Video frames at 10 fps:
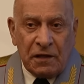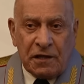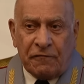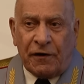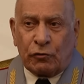
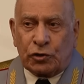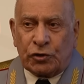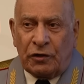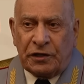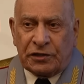и
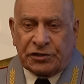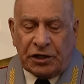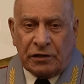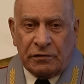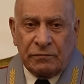вооруженных
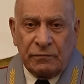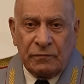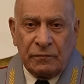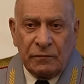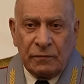сил –
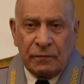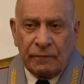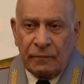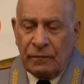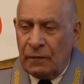
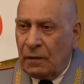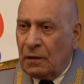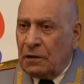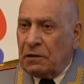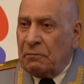
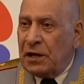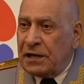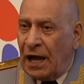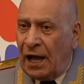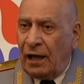
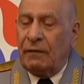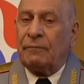меня